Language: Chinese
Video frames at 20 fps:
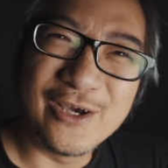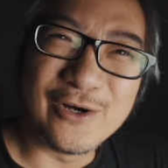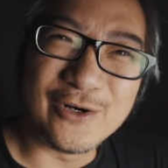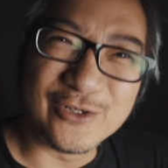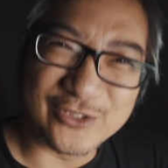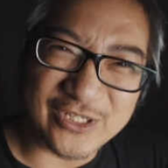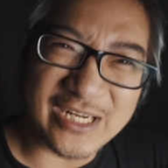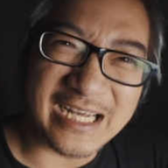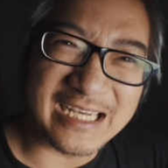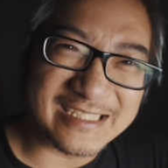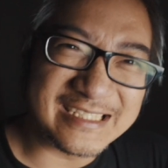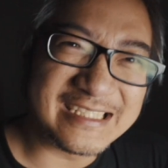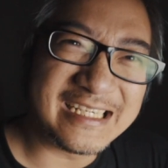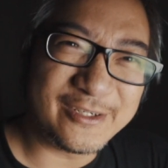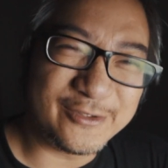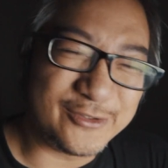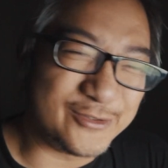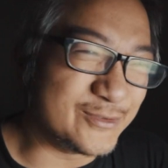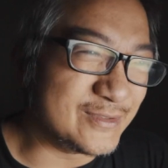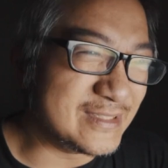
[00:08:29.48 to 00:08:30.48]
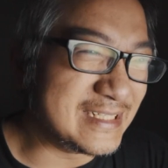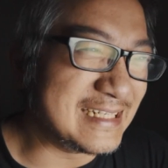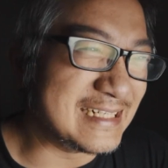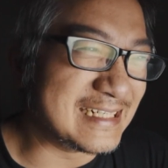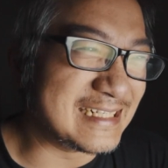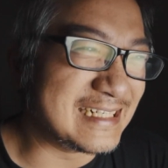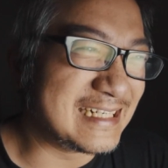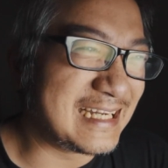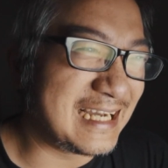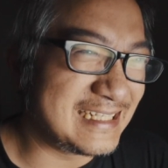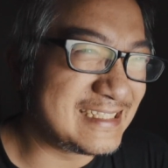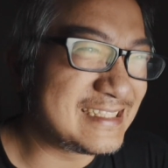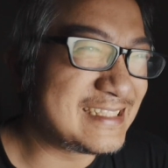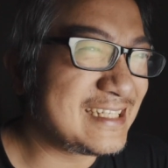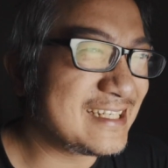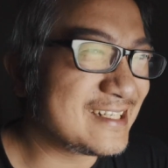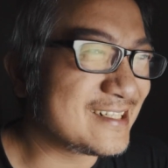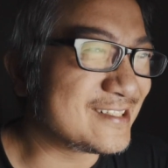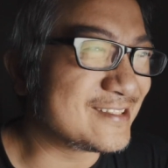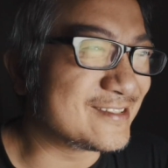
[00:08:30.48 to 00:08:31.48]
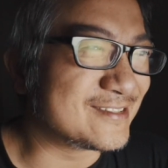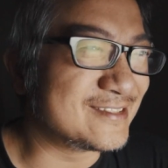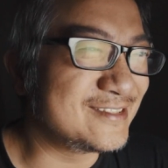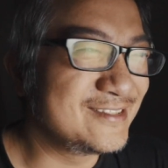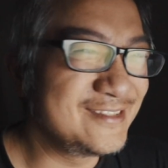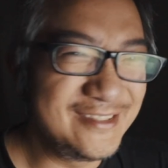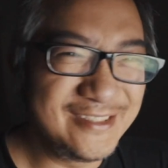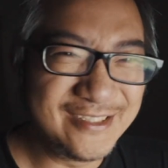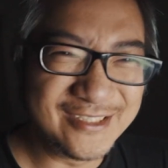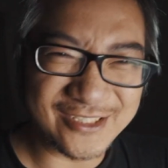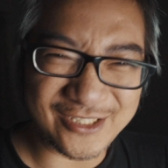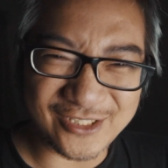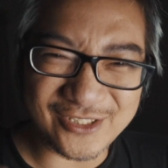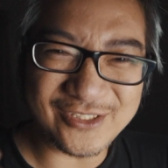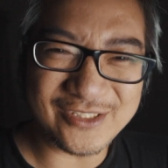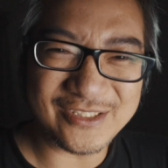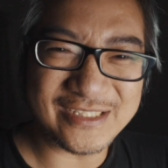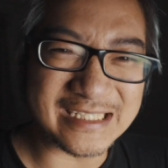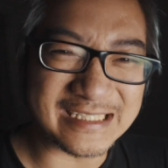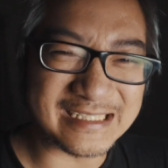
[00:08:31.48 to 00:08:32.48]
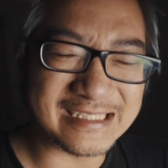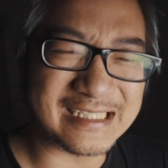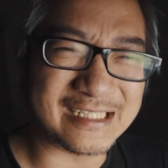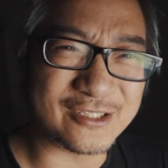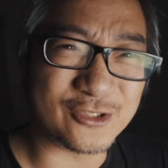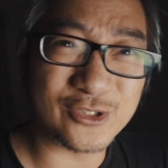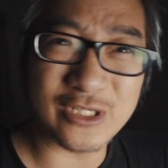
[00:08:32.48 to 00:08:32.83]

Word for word: 我觉得还是要努力的，还是要继续前进的。